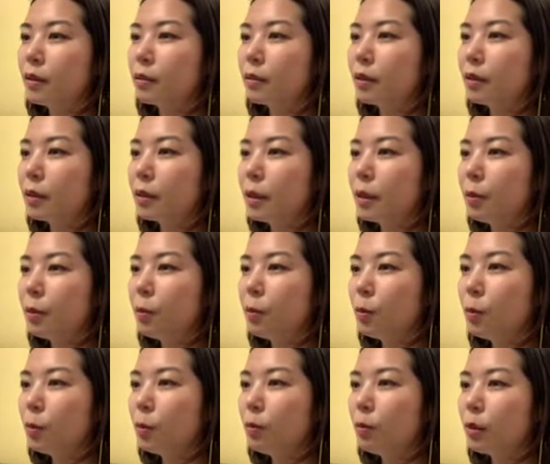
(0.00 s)

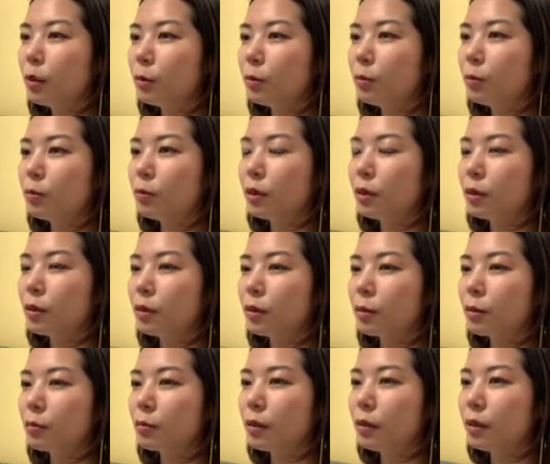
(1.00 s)
タケノコはどうなんや
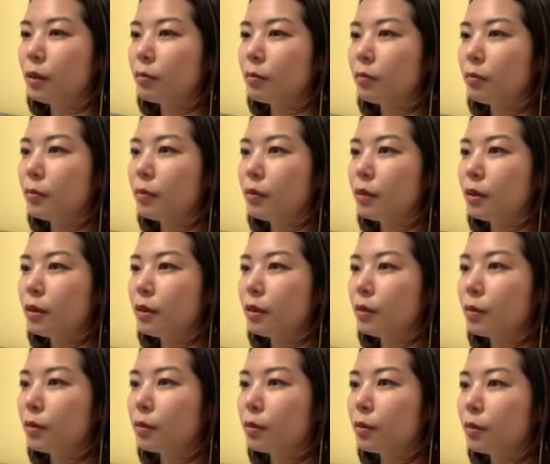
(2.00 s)
ろうね。
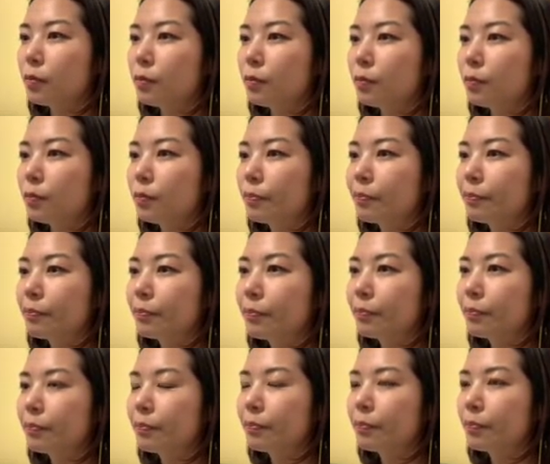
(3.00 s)
えー、っと
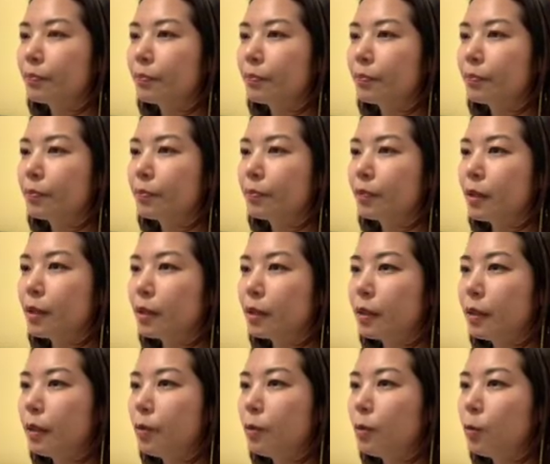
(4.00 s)

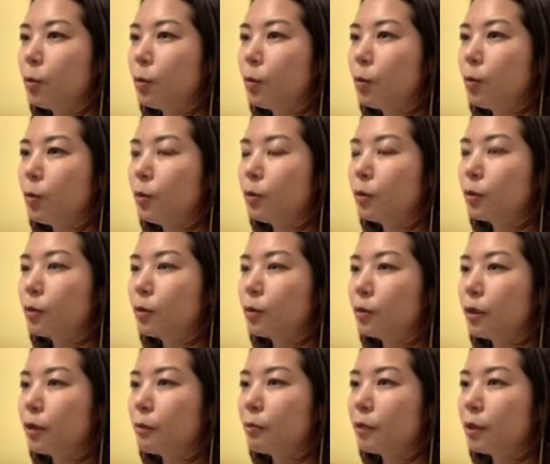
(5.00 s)
タケノコを普通
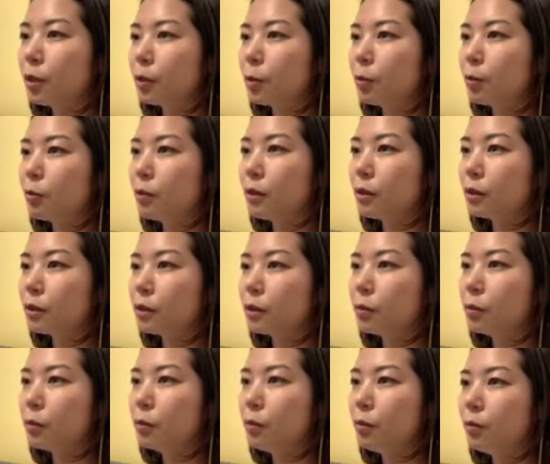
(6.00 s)
のハンマーで壊す
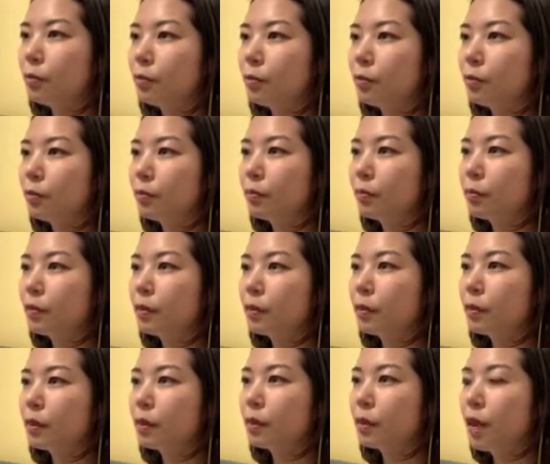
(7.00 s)
と、
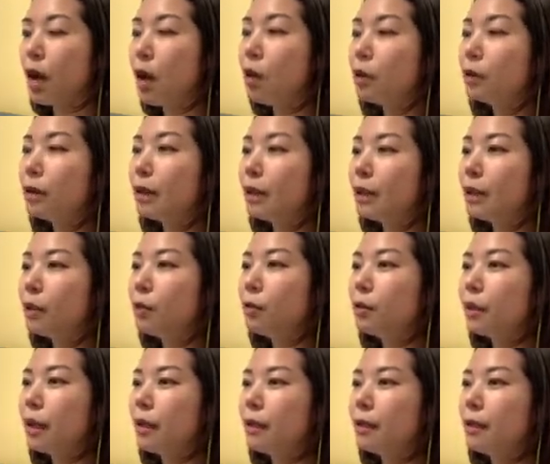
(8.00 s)
あ、タケの
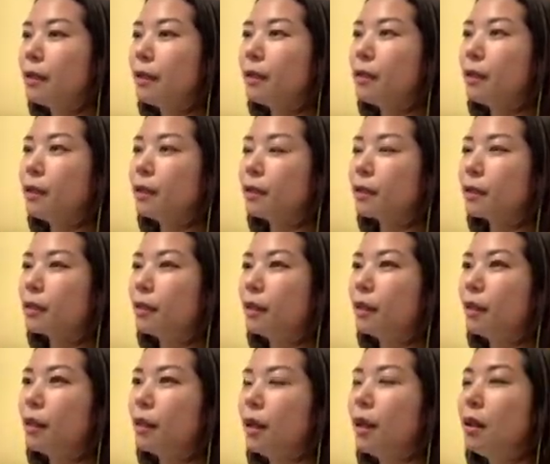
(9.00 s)
種になった。
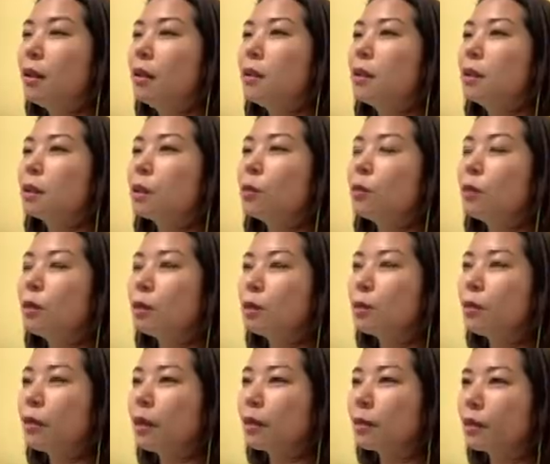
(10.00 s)
あ、そっか
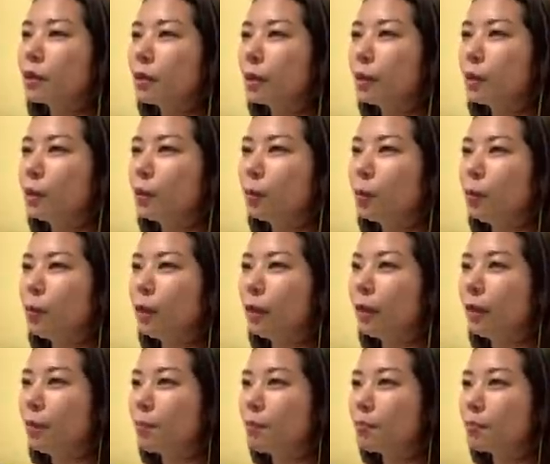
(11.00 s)
そっか。タケノコ
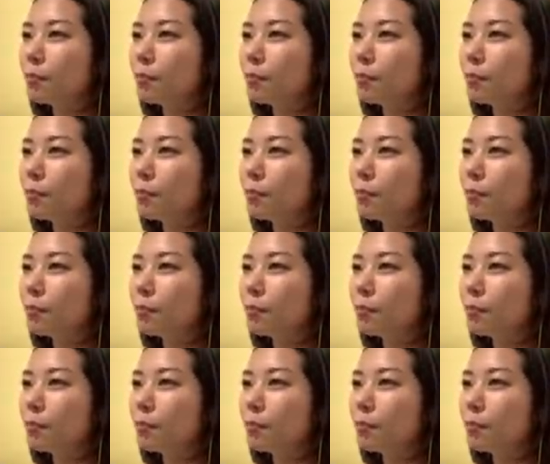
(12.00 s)
は